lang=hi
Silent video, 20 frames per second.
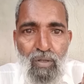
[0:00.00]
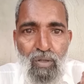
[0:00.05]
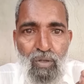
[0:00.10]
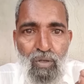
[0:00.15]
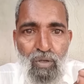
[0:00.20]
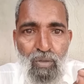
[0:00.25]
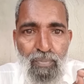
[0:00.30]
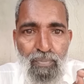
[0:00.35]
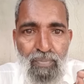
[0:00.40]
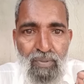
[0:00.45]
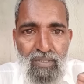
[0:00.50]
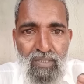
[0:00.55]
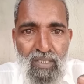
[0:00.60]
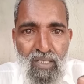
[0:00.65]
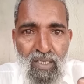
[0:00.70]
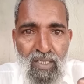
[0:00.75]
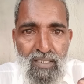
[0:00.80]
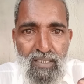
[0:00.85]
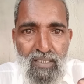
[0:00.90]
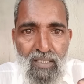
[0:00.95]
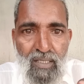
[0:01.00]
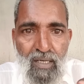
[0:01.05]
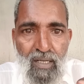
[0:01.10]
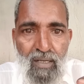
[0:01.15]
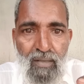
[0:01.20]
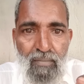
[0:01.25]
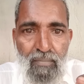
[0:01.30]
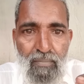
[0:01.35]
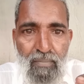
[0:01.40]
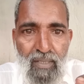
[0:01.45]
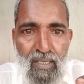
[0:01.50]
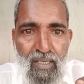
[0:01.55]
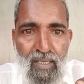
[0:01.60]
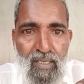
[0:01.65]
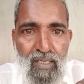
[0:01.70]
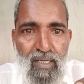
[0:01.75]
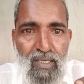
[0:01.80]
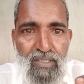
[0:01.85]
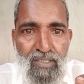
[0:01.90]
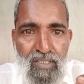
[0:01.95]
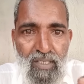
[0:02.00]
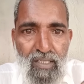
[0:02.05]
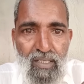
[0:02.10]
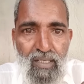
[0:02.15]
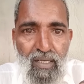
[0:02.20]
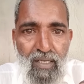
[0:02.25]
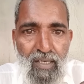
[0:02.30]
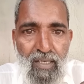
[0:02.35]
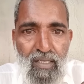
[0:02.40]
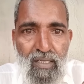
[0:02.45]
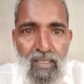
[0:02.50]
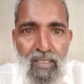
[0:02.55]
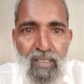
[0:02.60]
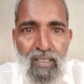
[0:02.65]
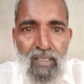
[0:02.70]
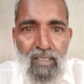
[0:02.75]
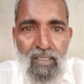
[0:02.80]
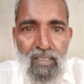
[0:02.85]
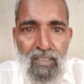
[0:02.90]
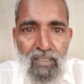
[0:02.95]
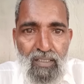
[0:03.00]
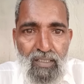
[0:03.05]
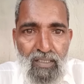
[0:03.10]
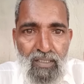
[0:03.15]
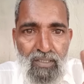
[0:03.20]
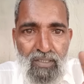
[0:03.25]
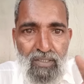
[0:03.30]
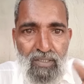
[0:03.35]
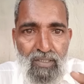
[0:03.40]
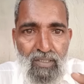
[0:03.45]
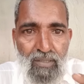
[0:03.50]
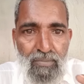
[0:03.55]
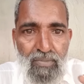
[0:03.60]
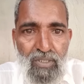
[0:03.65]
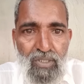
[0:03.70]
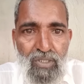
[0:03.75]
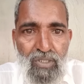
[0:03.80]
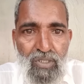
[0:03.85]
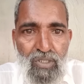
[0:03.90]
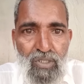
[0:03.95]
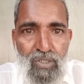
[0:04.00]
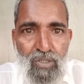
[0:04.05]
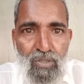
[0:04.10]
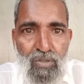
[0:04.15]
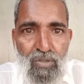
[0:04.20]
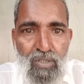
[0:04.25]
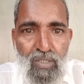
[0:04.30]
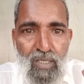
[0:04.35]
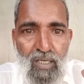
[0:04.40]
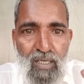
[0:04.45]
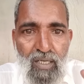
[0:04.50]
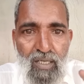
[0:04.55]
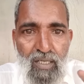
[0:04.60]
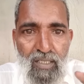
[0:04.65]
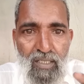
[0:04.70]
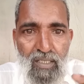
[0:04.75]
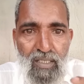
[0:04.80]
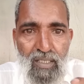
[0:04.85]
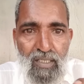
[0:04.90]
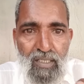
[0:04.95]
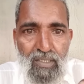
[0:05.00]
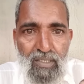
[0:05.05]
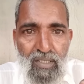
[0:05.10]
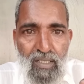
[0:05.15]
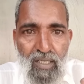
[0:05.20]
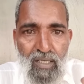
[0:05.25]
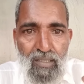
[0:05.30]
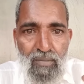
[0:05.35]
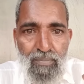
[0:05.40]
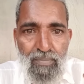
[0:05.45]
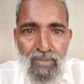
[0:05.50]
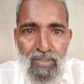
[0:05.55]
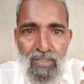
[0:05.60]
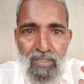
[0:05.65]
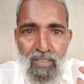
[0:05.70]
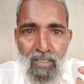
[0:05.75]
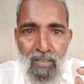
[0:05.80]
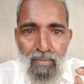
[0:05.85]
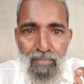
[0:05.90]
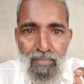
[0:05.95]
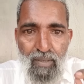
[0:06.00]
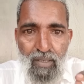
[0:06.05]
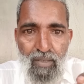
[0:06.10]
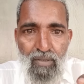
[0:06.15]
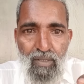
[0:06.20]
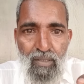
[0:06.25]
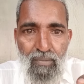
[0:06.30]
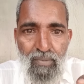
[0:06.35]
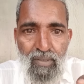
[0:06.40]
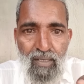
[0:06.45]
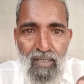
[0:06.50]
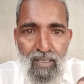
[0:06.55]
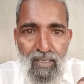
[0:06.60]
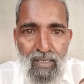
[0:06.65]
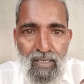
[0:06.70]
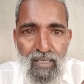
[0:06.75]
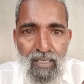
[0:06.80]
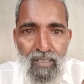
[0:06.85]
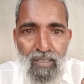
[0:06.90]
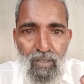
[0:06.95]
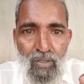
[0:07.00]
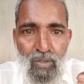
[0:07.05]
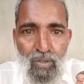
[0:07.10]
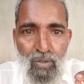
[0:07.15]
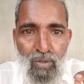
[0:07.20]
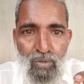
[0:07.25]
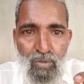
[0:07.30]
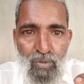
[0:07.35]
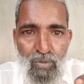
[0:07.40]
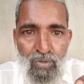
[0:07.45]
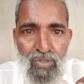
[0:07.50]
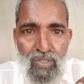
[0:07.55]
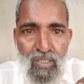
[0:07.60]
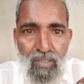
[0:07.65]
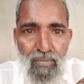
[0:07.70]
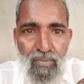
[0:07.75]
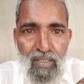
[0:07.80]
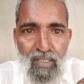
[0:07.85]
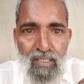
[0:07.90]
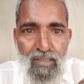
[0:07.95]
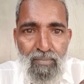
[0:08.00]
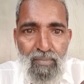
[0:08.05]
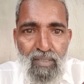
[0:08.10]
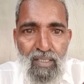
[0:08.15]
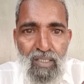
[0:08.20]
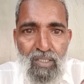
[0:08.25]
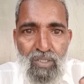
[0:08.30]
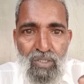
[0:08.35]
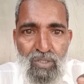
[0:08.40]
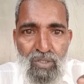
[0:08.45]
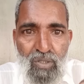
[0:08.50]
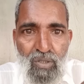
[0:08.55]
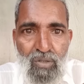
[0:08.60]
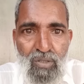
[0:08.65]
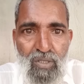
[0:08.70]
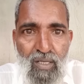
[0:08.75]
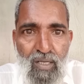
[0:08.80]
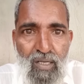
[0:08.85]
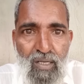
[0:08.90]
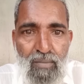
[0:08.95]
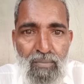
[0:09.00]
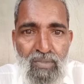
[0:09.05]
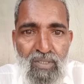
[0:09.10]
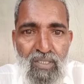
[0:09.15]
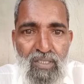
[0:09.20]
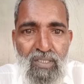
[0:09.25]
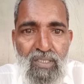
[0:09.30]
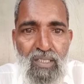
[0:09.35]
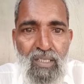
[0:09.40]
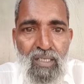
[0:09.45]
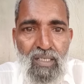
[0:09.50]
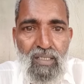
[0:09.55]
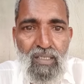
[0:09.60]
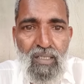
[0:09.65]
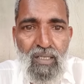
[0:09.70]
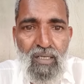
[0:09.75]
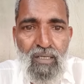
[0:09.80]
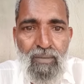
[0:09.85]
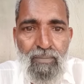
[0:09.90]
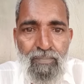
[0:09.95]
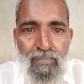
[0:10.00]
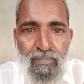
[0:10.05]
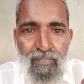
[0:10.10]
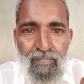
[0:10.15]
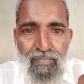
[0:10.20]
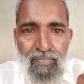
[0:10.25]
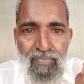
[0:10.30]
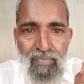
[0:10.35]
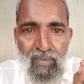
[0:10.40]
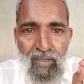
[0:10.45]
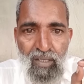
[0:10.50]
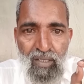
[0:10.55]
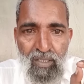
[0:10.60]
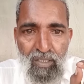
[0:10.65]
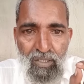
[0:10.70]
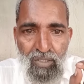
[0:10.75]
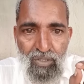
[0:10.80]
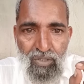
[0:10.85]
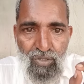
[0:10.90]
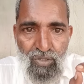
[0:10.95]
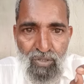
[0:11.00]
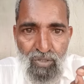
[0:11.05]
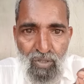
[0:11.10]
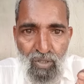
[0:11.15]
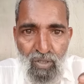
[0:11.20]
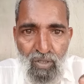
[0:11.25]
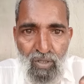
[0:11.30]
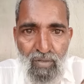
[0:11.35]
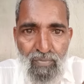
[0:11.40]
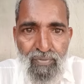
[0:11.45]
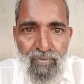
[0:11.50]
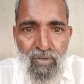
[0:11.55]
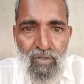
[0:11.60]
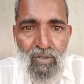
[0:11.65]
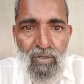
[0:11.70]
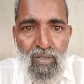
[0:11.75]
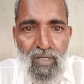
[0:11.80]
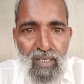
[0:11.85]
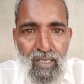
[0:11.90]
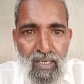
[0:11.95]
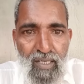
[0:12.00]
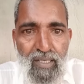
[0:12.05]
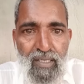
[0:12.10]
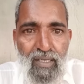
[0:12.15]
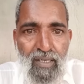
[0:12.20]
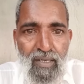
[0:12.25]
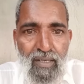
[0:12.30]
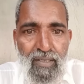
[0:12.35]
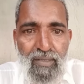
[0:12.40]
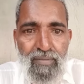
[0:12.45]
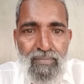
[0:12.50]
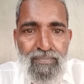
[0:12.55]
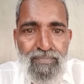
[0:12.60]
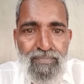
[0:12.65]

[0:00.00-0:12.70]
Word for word: और 50 ग्राम बहेड़ा छिलका लें इन सभी चीज़ों का एक साथ पीसकर पाउडर बना लें और उसके बाद में 100 ग्राम इसके अंदर सौंफ को ऐड करें